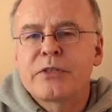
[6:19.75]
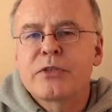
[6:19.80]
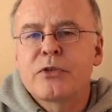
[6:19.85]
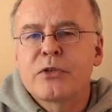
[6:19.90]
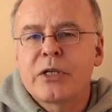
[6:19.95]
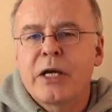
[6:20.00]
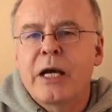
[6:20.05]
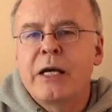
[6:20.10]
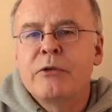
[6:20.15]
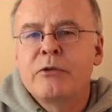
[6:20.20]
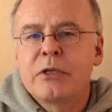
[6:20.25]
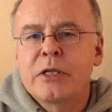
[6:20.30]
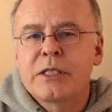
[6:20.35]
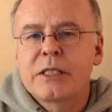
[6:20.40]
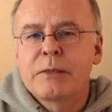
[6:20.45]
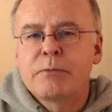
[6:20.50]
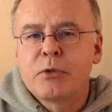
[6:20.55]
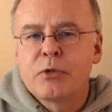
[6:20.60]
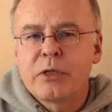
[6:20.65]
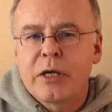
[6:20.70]
durch
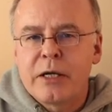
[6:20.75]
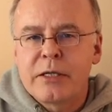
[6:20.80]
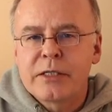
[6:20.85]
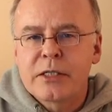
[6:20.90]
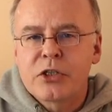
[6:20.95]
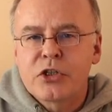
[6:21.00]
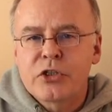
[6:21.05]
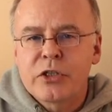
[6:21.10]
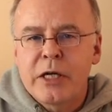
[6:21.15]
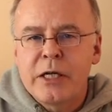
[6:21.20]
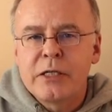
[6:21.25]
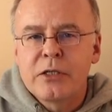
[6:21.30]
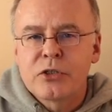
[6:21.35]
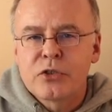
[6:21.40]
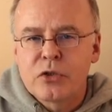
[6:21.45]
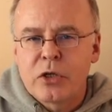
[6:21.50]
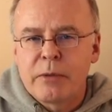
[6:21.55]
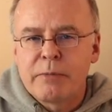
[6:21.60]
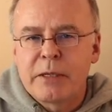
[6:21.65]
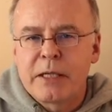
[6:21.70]
137 Steine zu
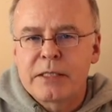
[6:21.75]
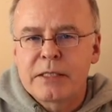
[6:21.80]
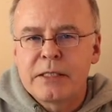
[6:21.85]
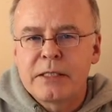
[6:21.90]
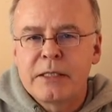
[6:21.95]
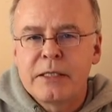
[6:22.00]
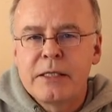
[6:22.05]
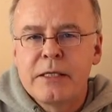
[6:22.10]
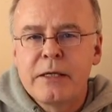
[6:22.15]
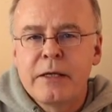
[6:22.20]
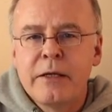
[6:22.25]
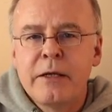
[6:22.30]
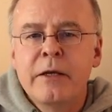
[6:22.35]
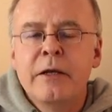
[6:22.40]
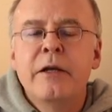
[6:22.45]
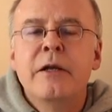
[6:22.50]
repräsentieren,